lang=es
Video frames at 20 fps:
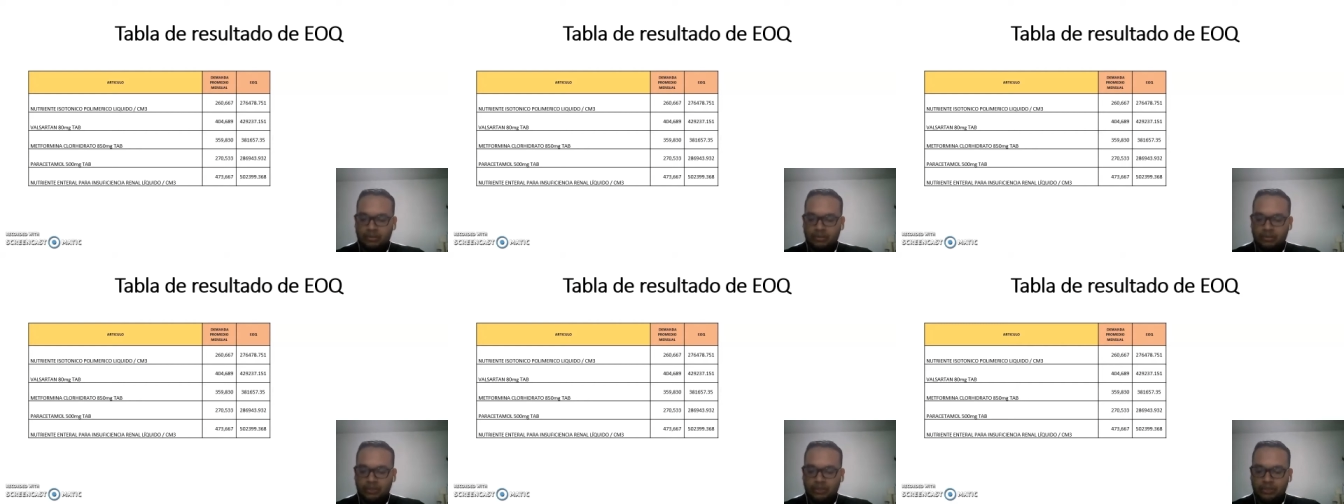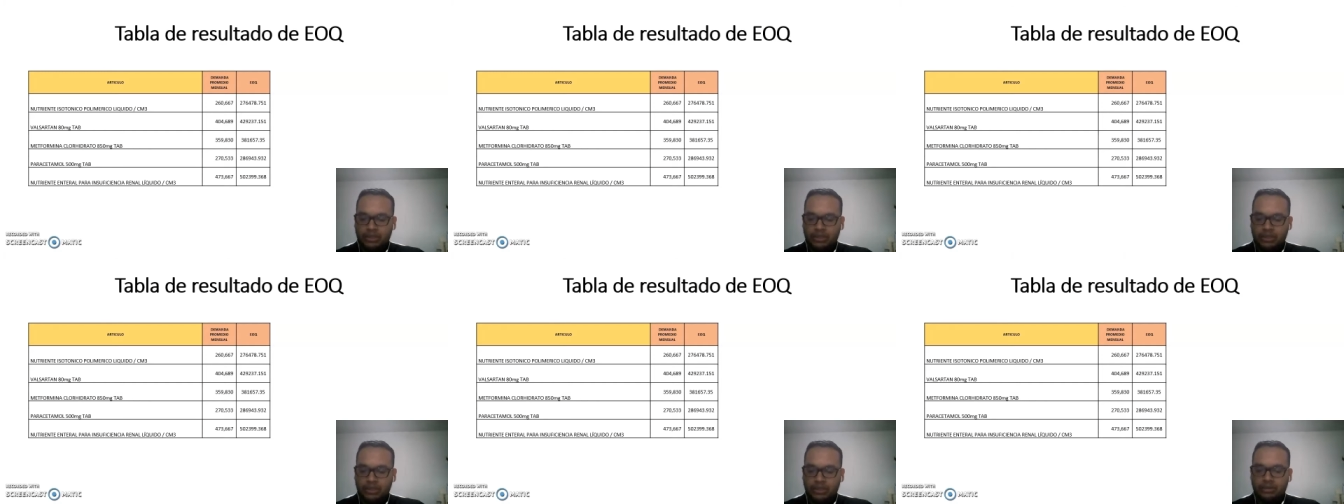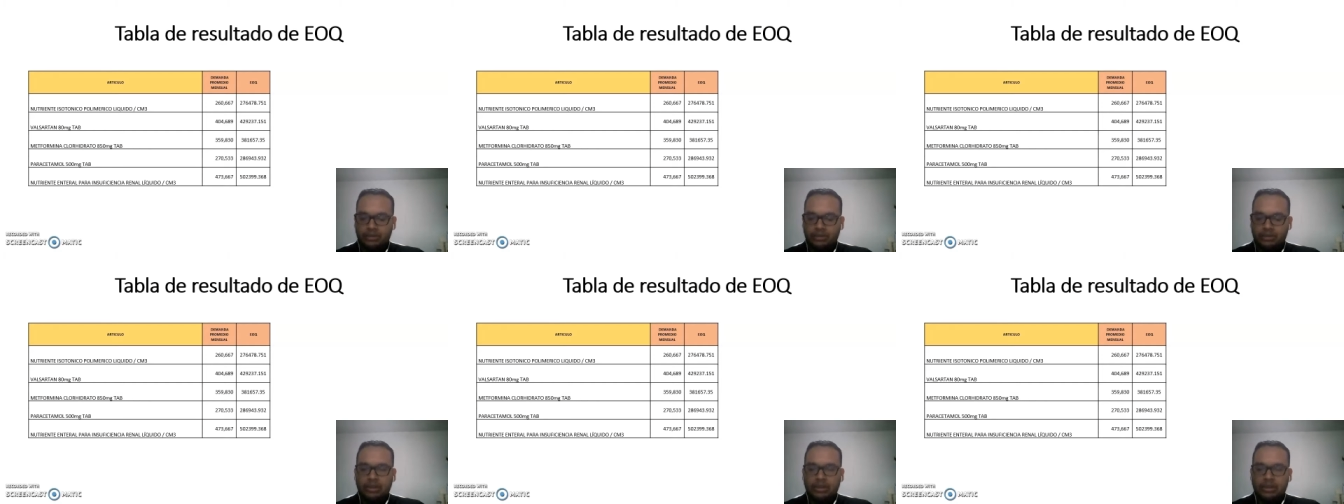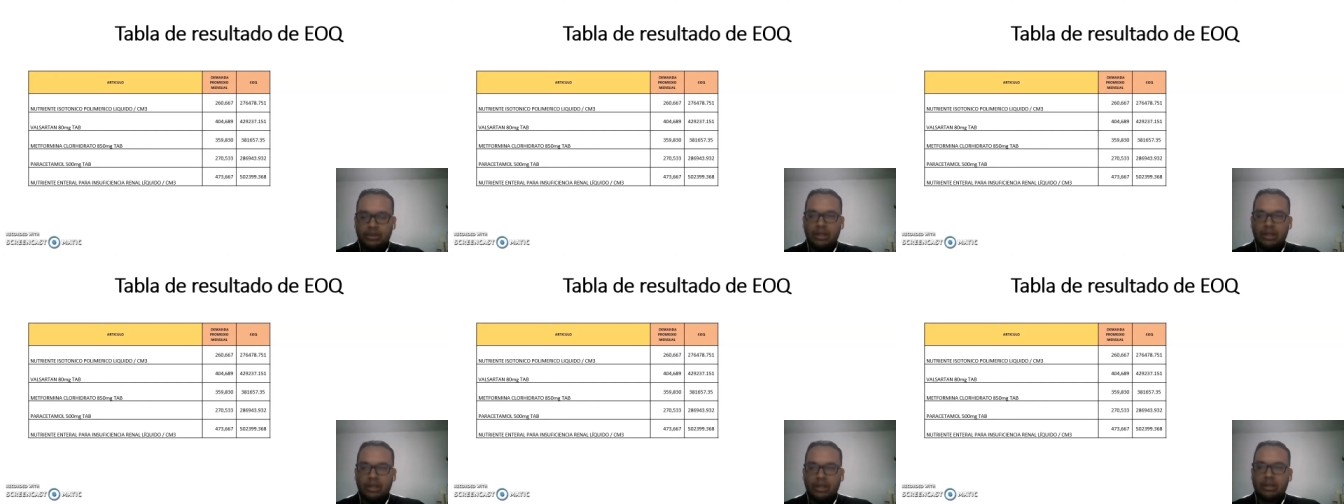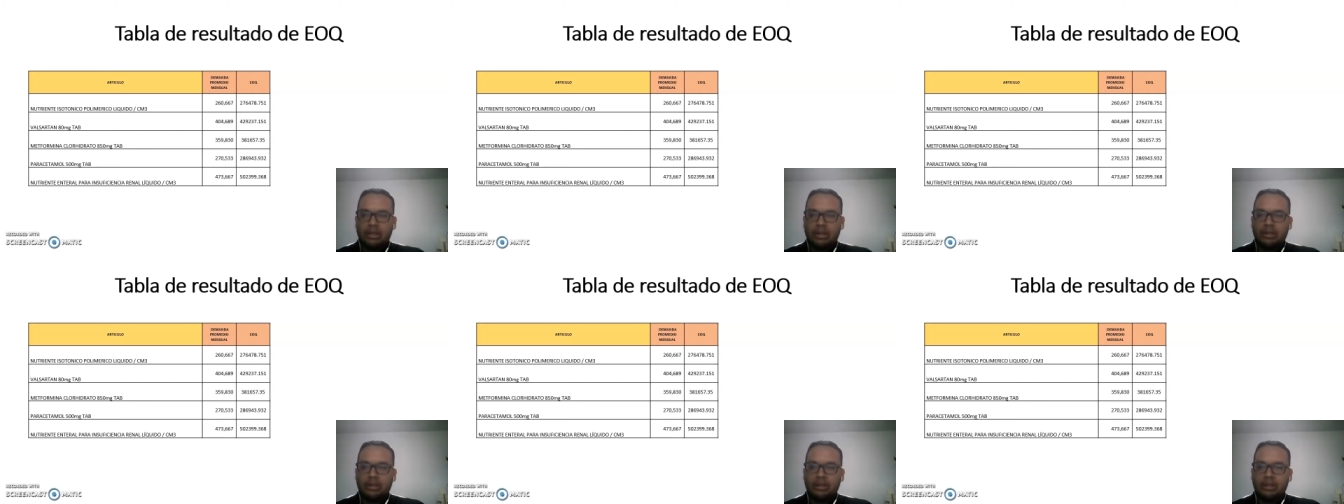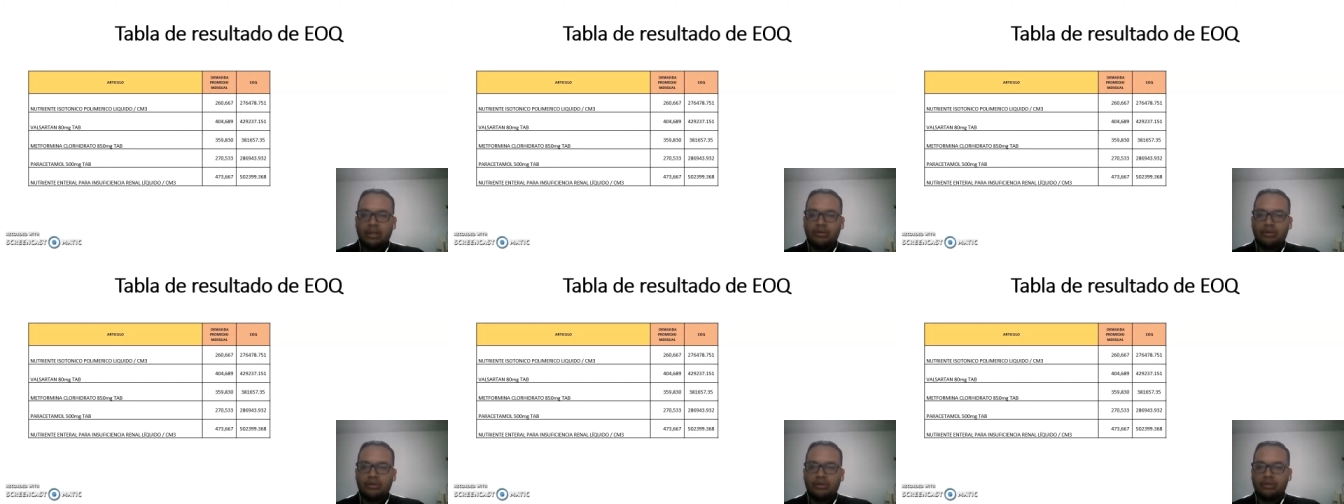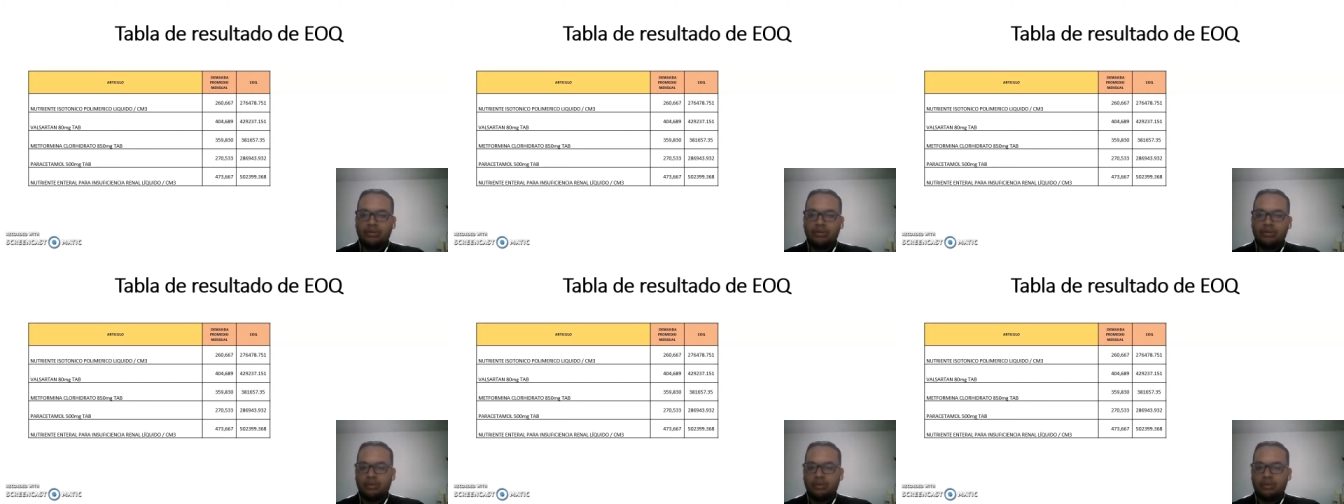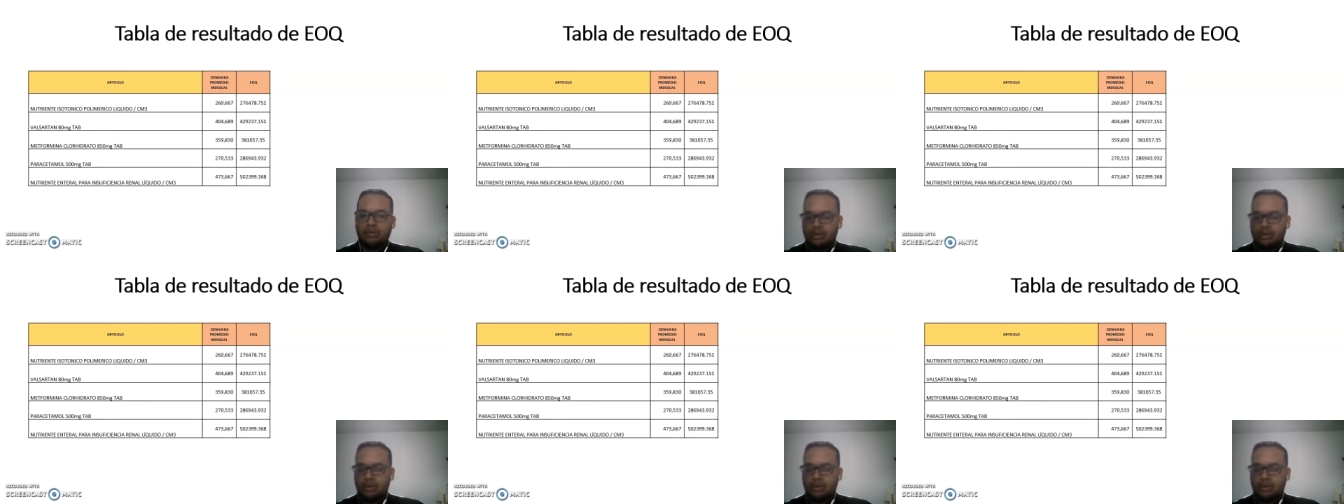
pedido entre el costo